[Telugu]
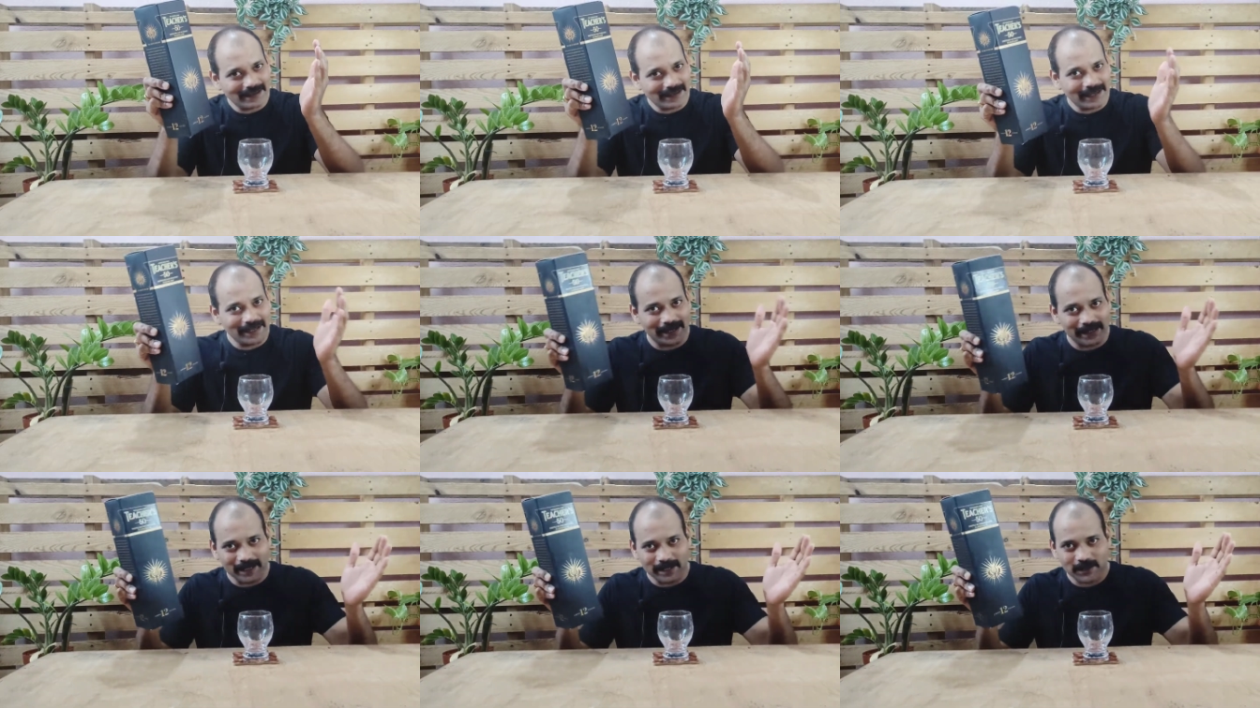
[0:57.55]

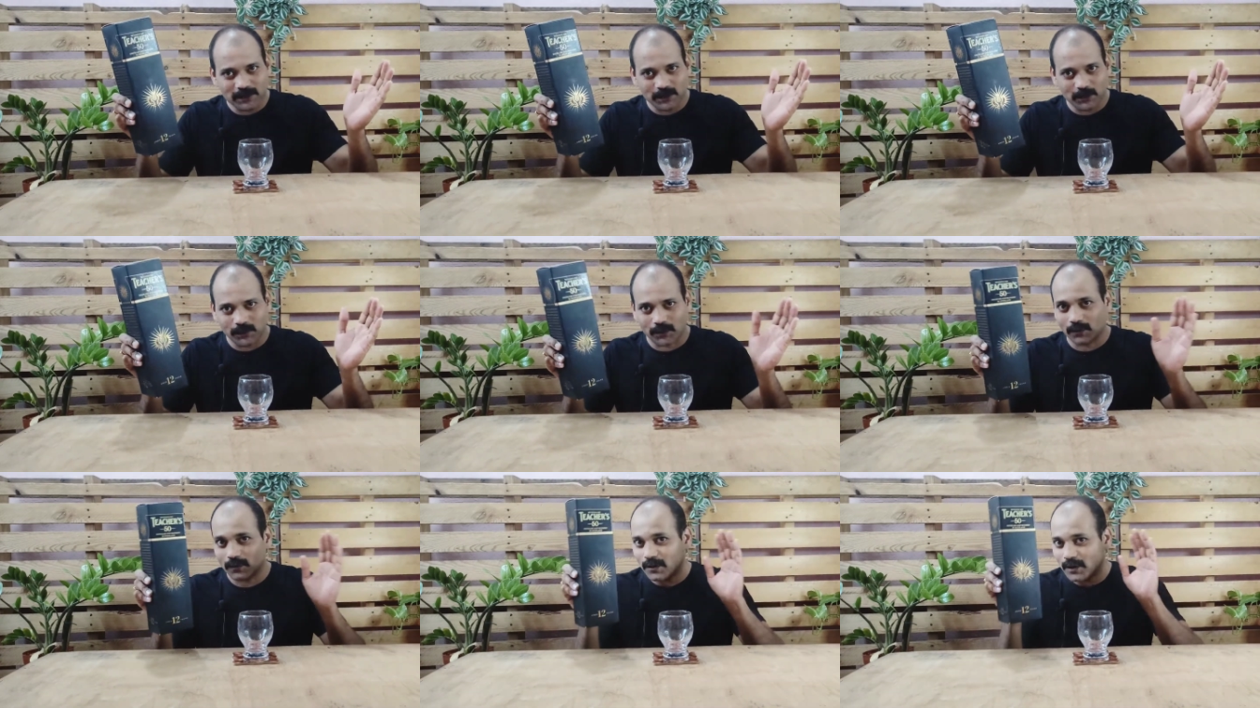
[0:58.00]
డీటెయిల్స్
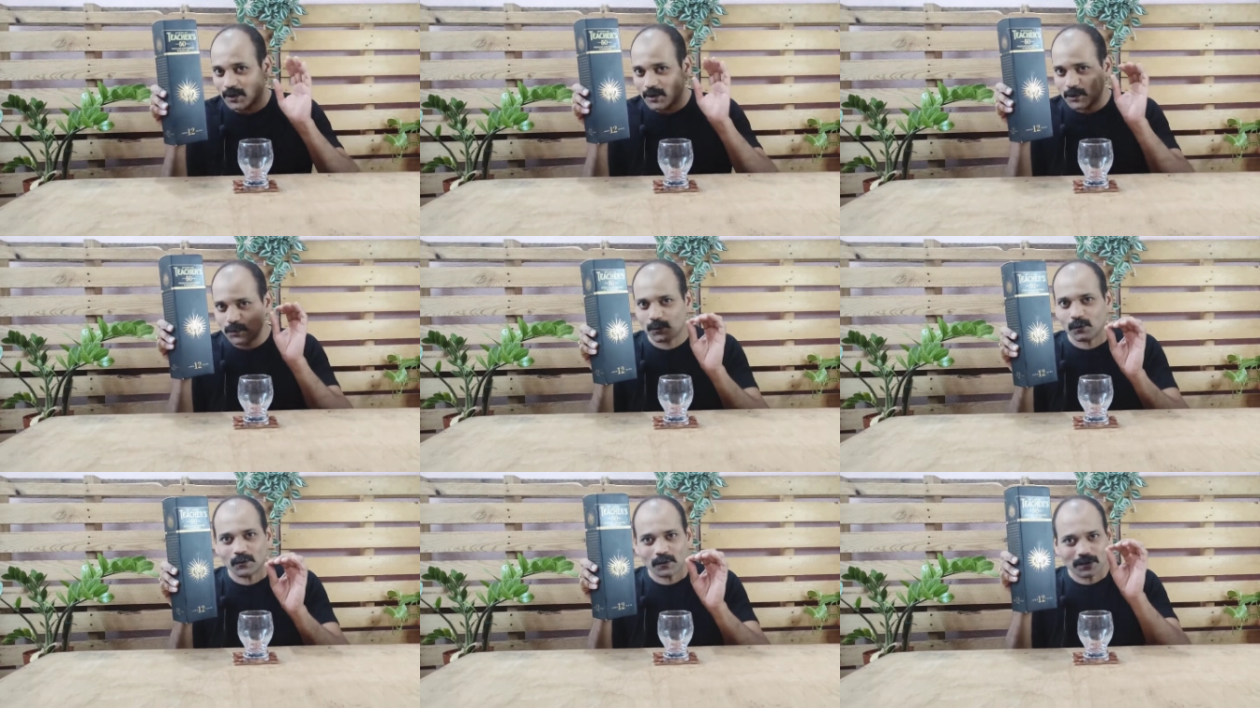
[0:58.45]
చూద్దాం
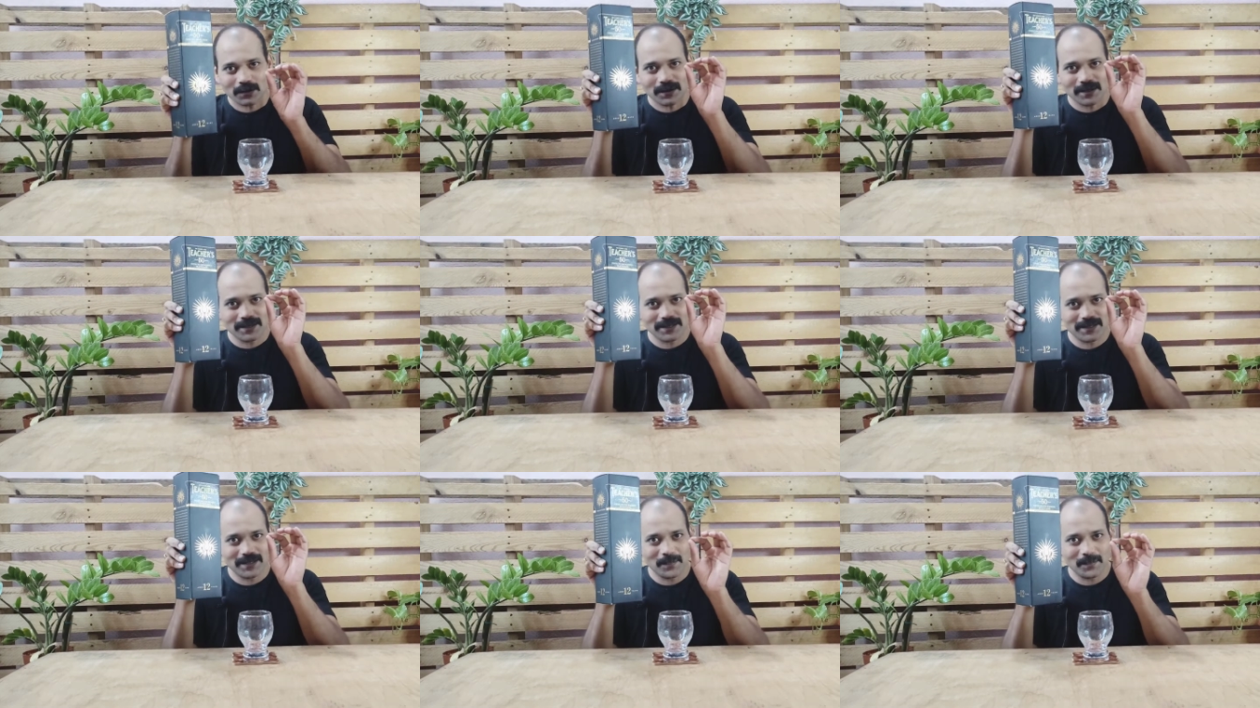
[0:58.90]
సో
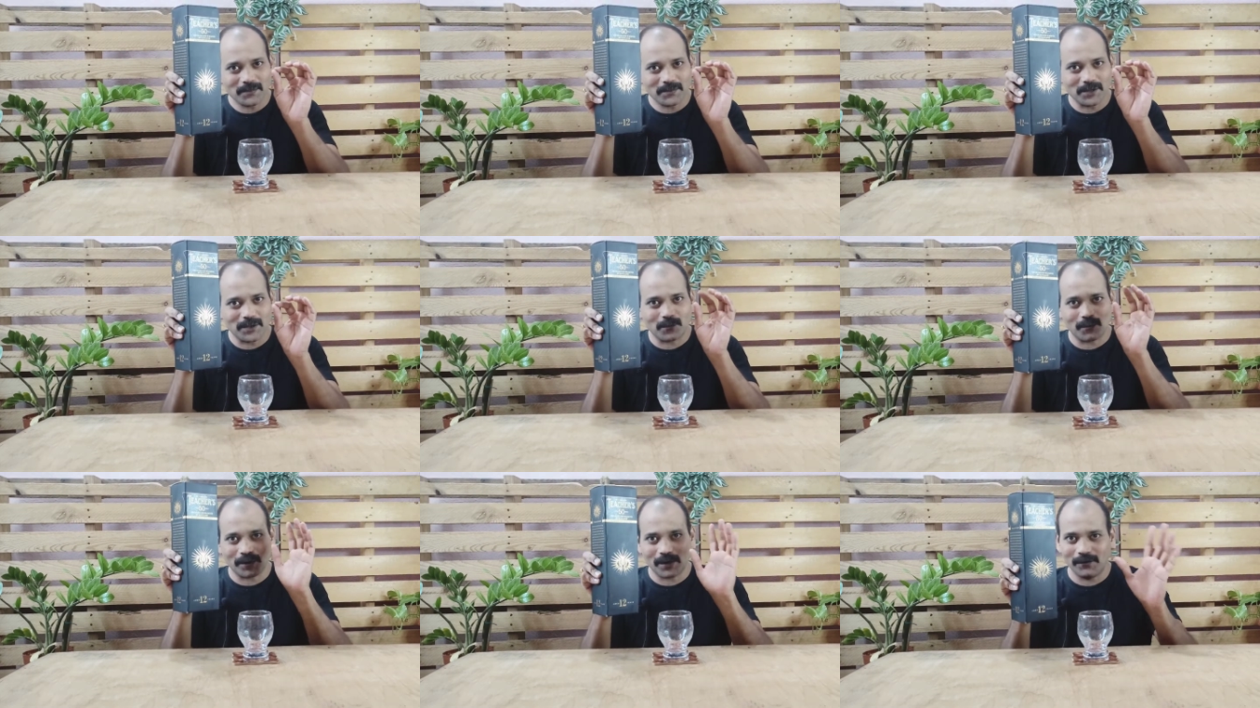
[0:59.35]
స్కిప్
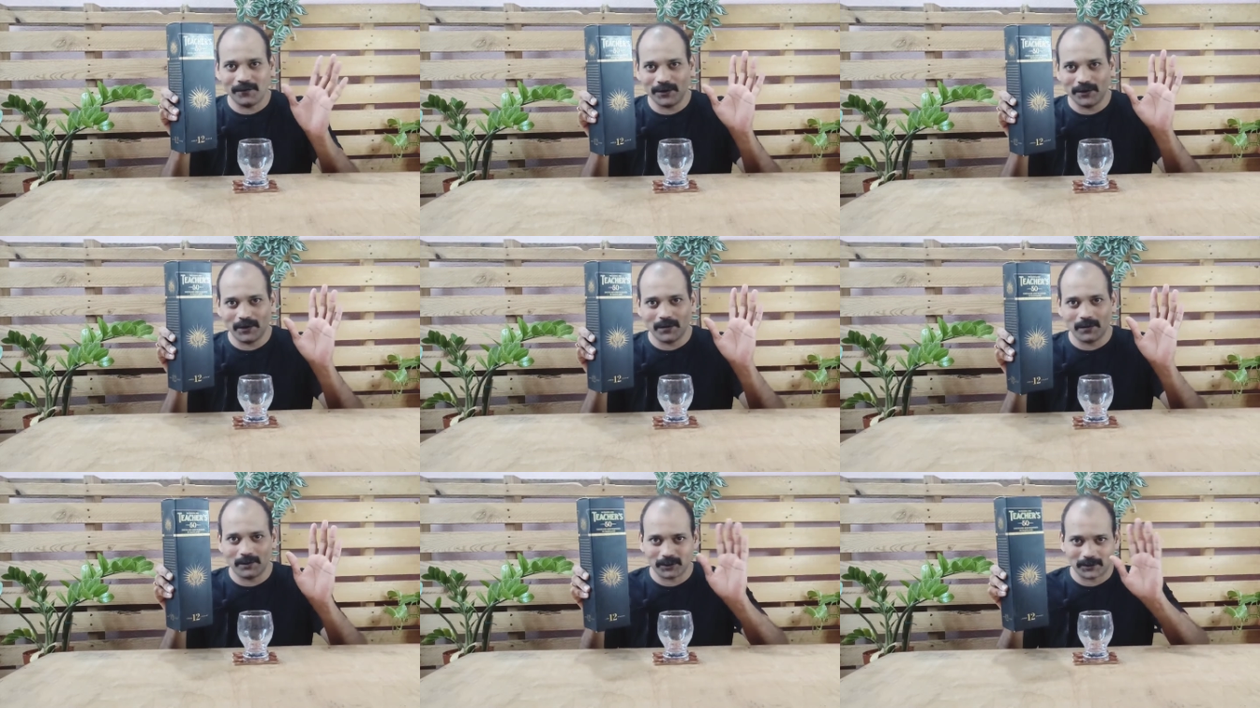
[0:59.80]
చేయకుండా
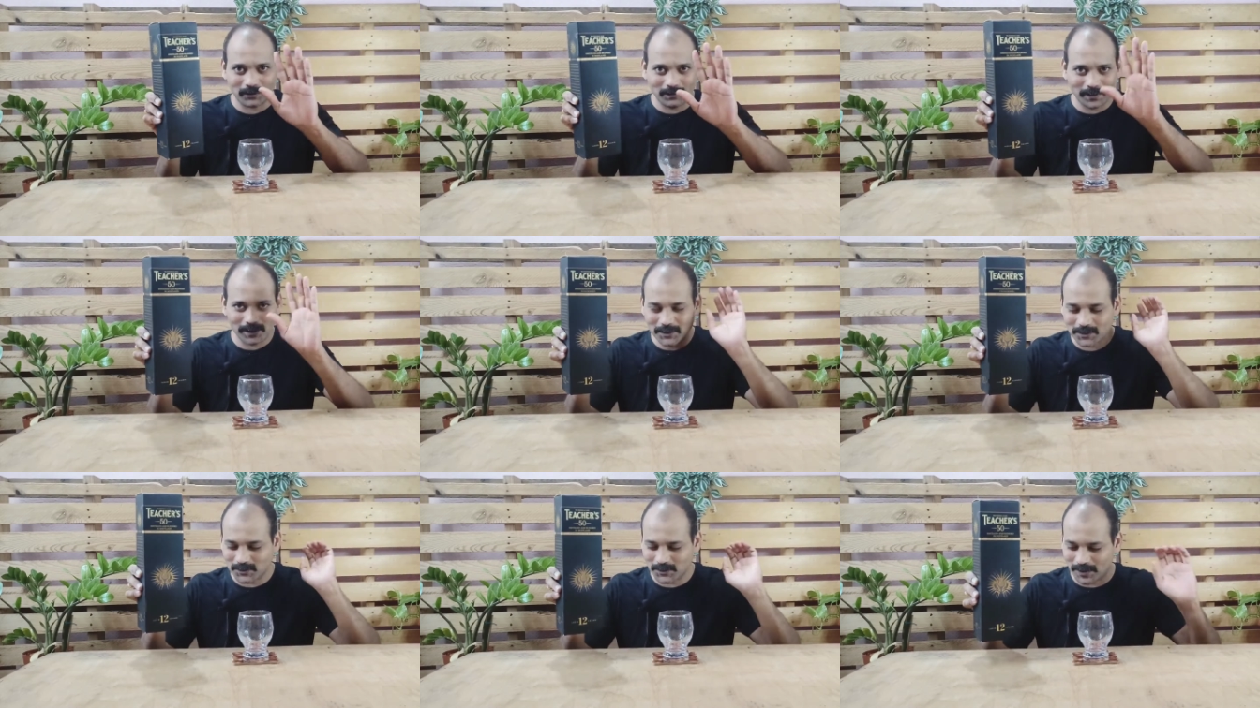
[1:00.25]
వీడియోని మొత్తం
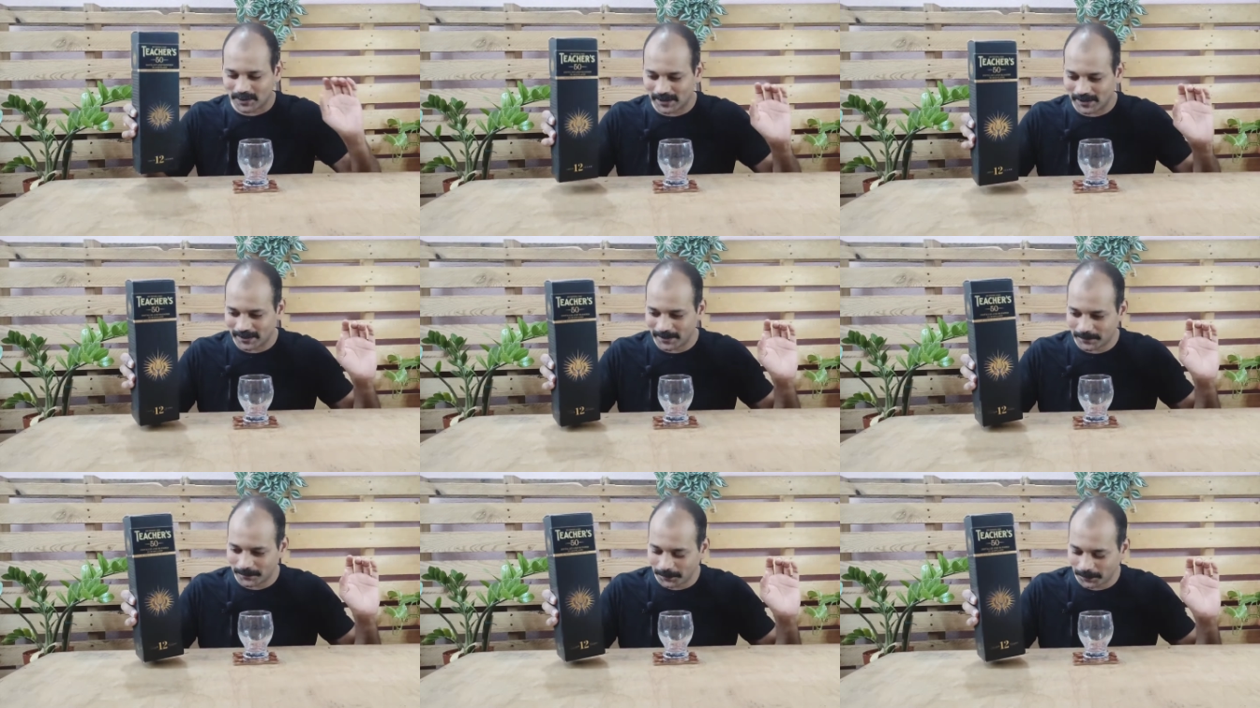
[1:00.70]
మీరు చూడండి